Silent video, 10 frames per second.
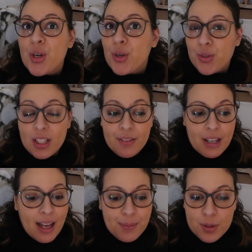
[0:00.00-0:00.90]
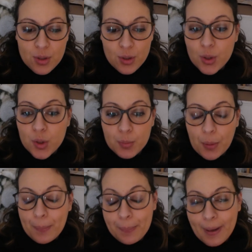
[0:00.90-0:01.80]
Je n'avais
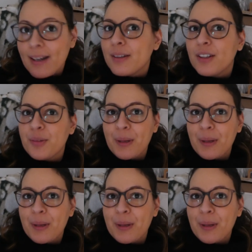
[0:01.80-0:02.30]
absolument pas euh,